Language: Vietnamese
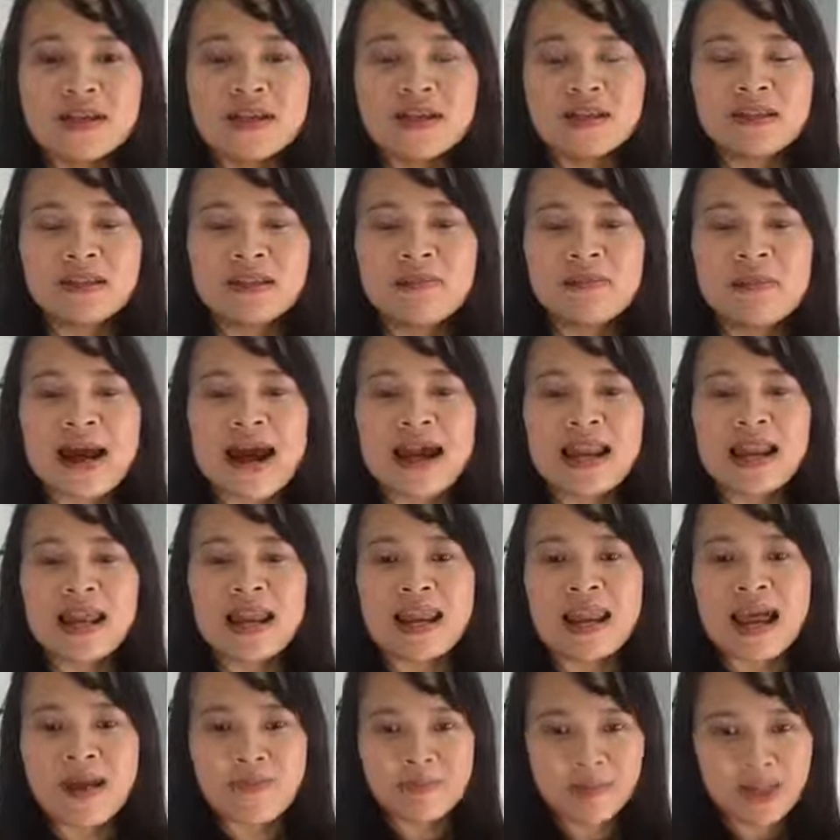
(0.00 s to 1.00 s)
thứ ba là
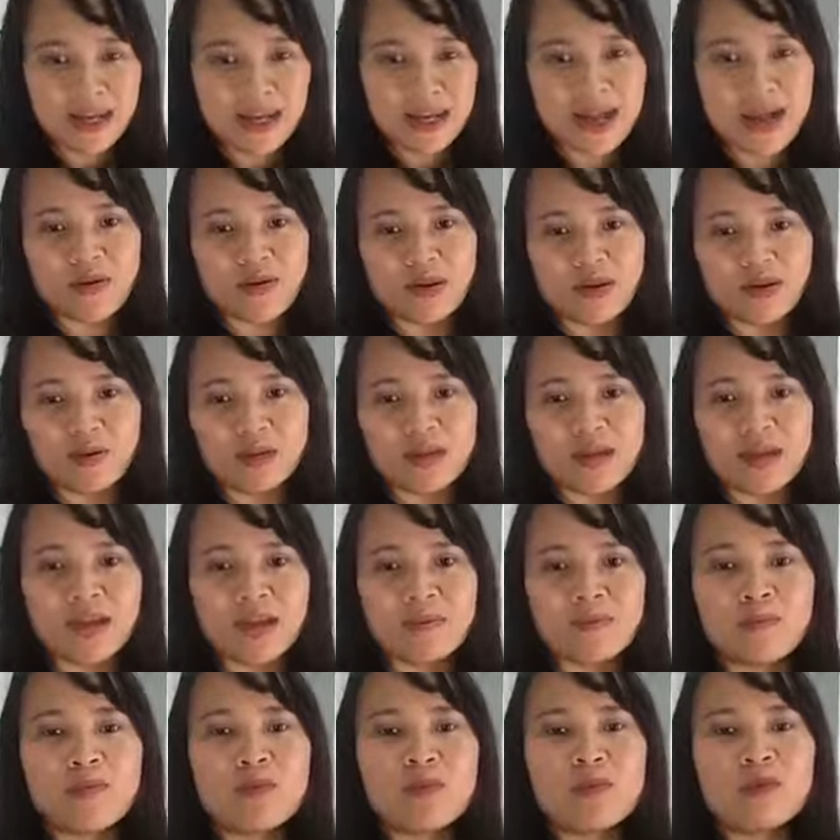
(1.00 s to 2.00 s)
làm thế nào để có
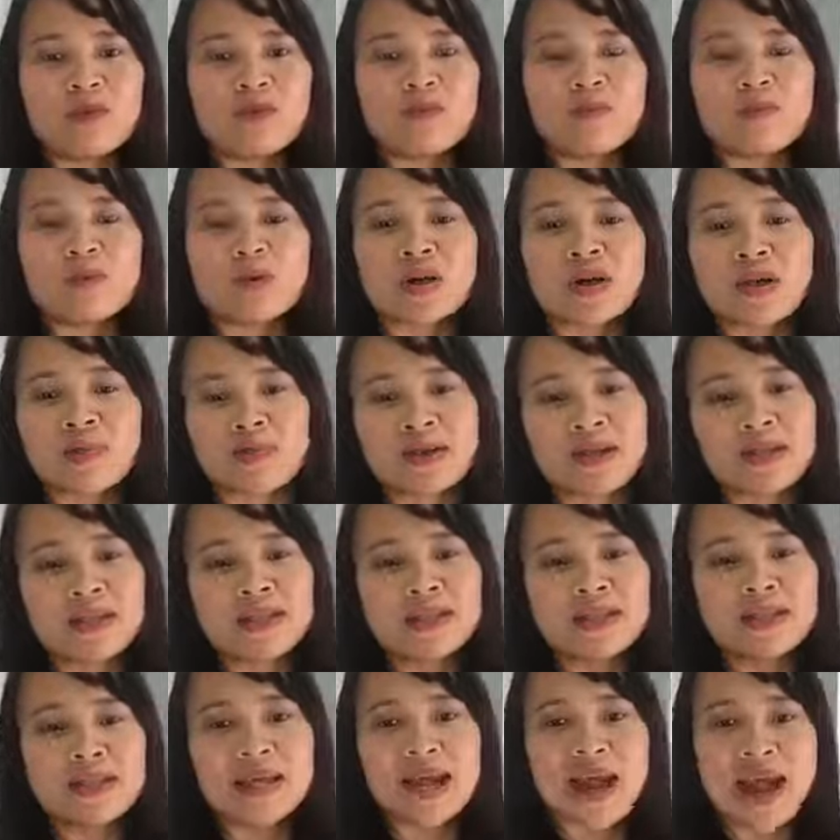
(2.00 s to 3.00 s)
thể mua được một cặp kính
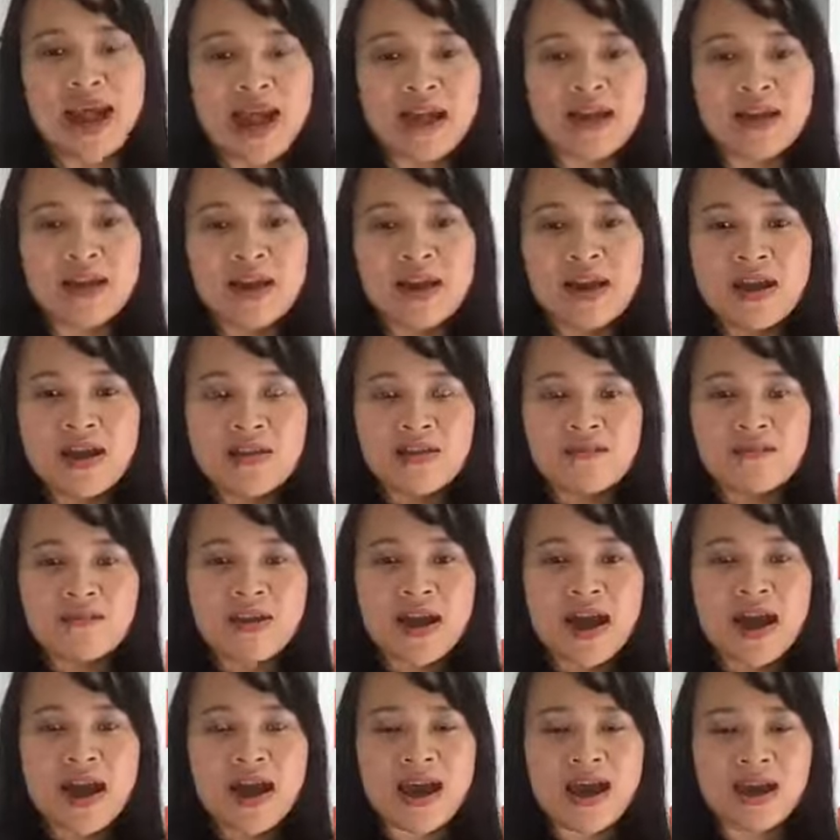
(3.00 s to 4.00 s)
chính hãng,
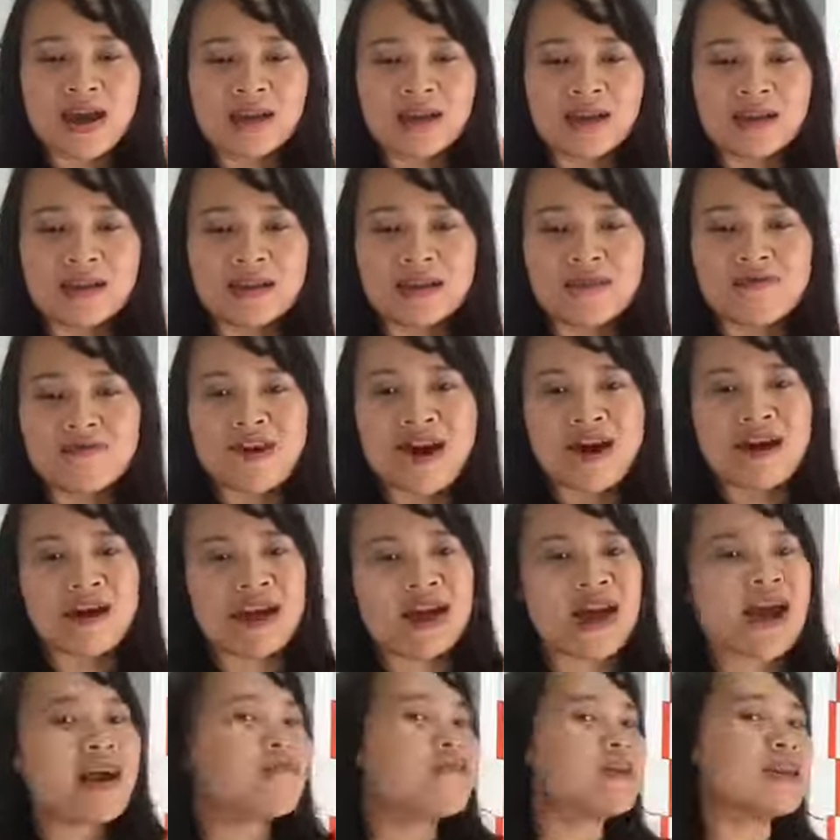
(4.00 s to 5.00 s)
và và
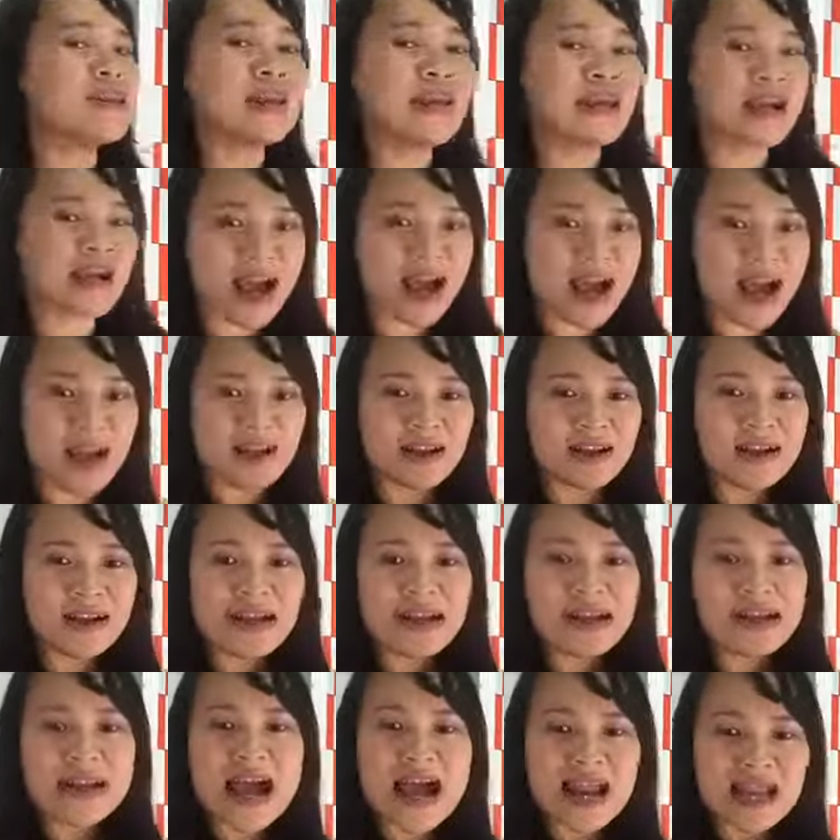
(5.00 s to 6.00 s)
các vấn đề khác
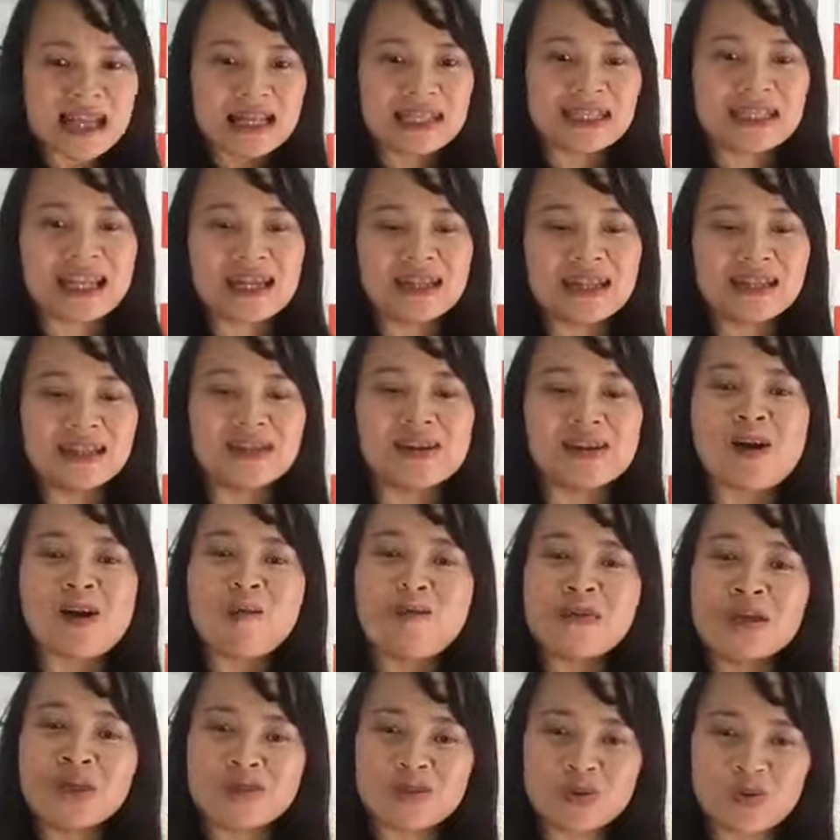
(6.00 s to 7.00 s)
đang lăn tăn thì
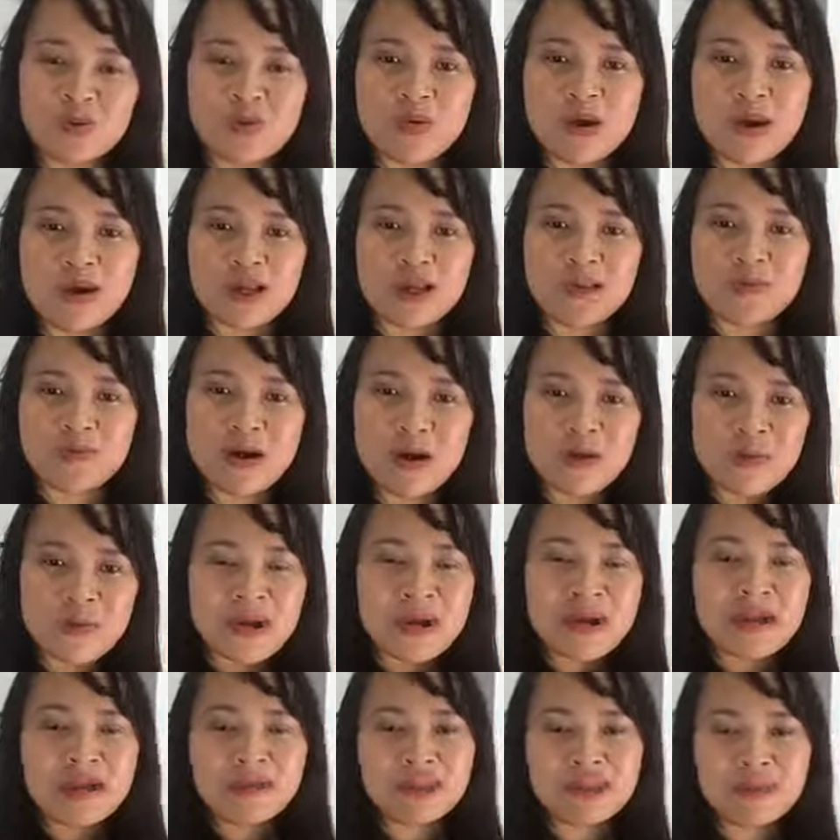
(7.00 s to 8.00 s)
comment xuống hoặc inbox.
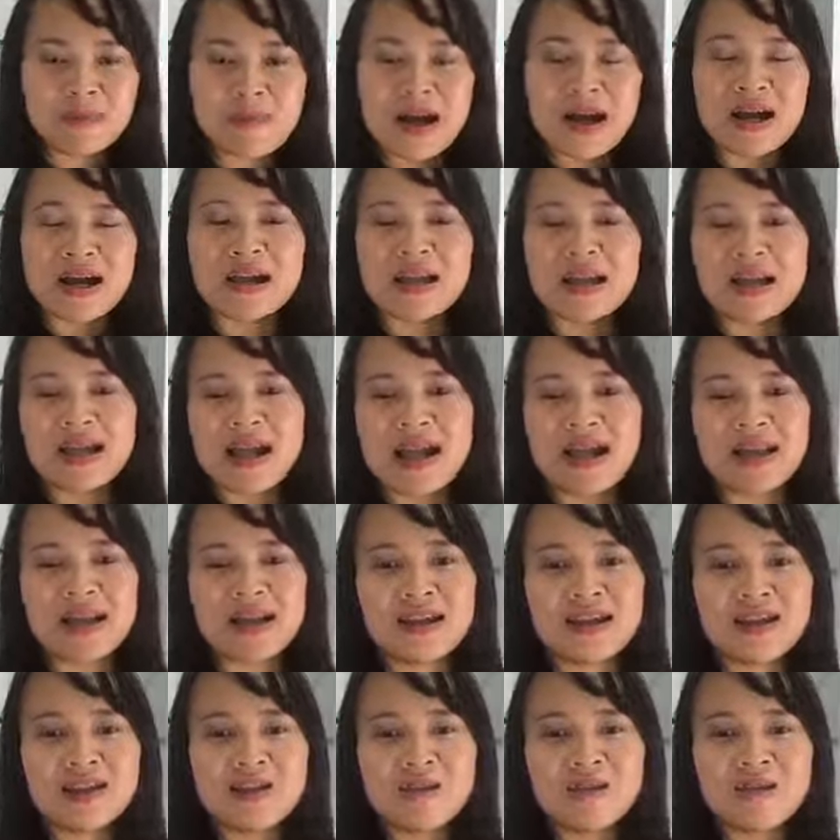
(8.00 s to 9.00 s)
Thì bằng cái khả
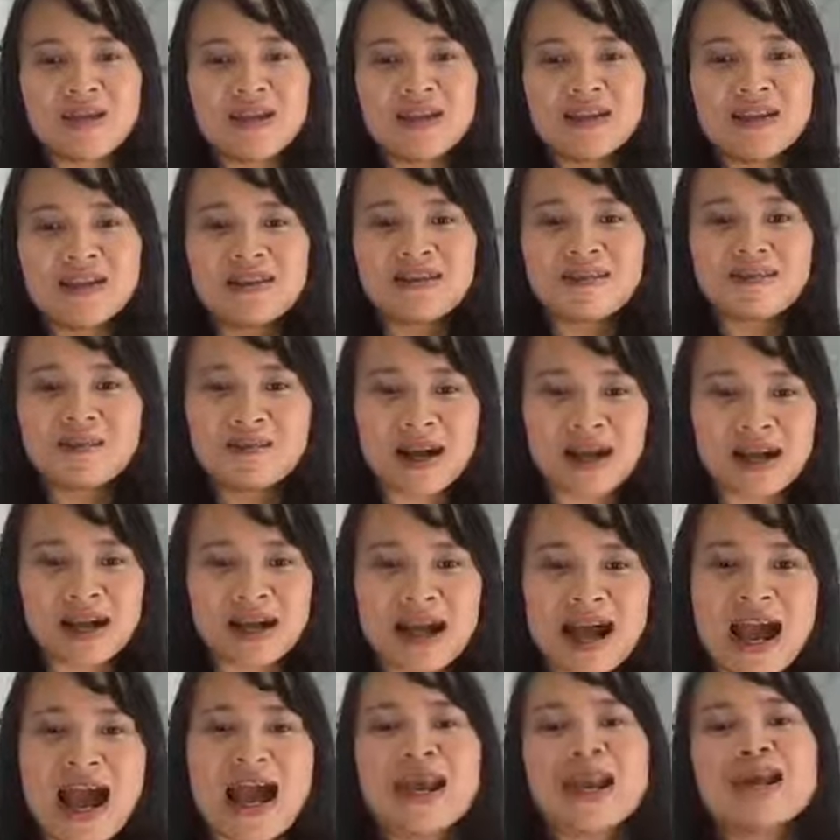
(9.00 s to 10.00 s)
năng hiểu biết, bằng
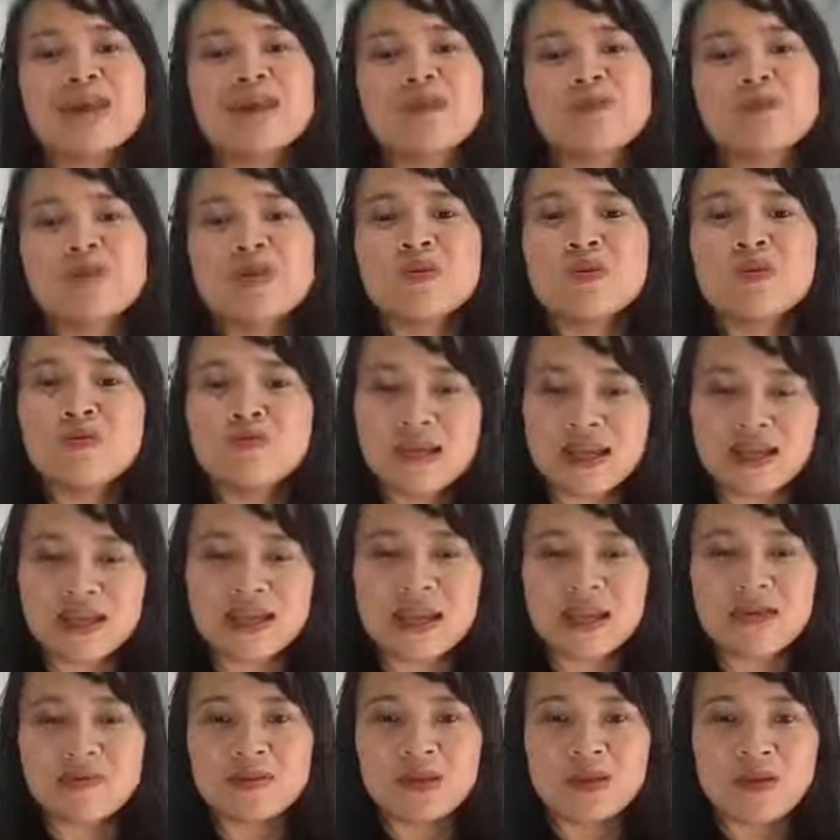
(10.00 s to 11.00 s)
khả năng hiểu biết của mình
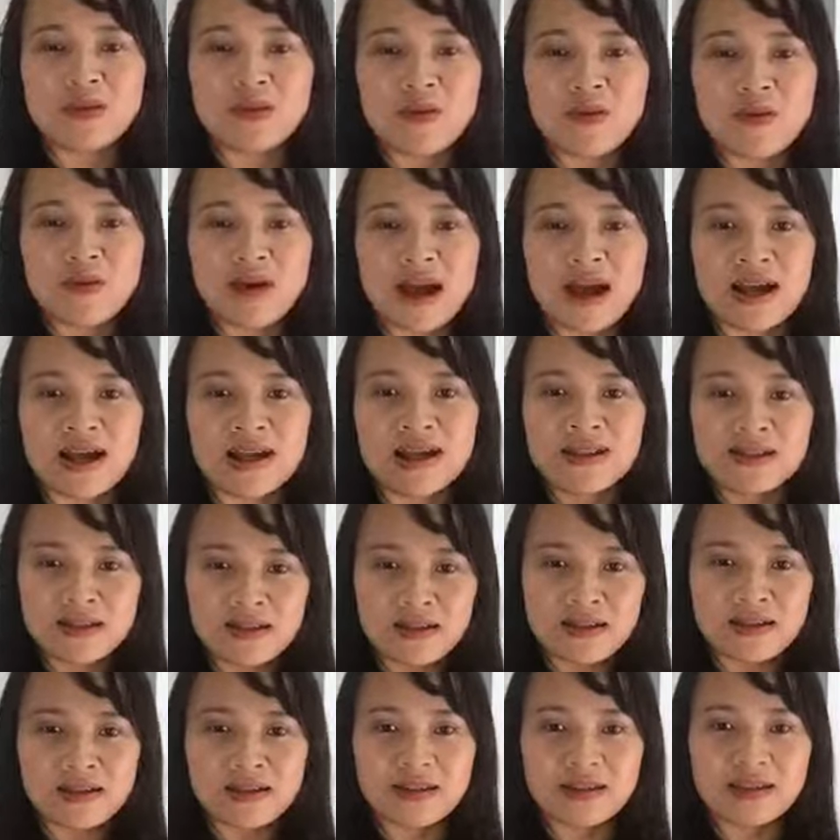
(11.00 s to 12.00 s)
thì em sẽ cố gắng hết
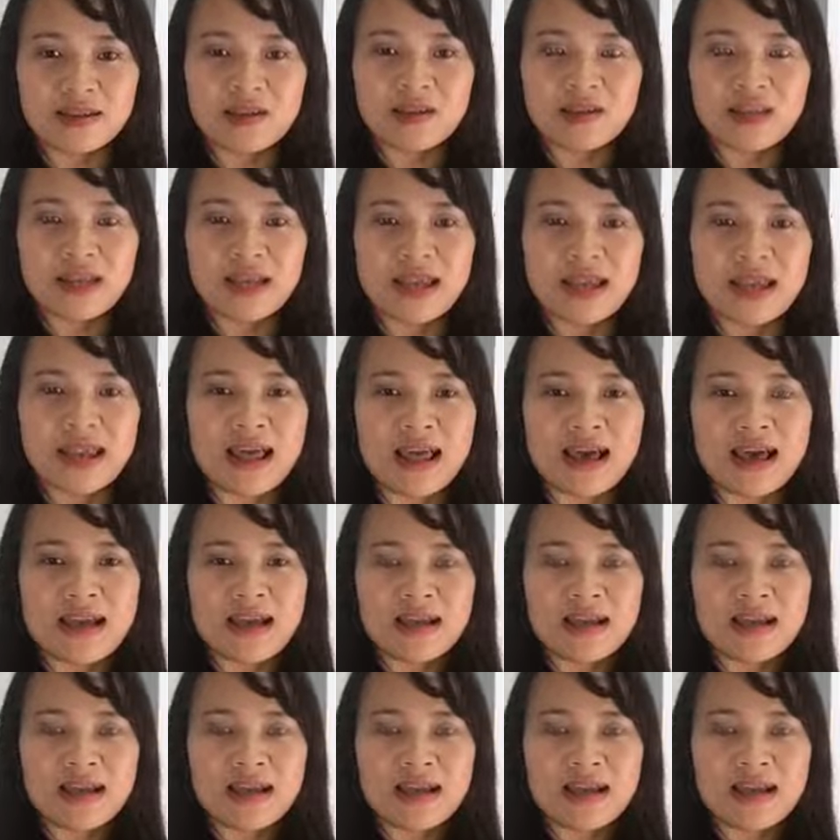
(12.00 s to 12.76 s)
sức để có thể là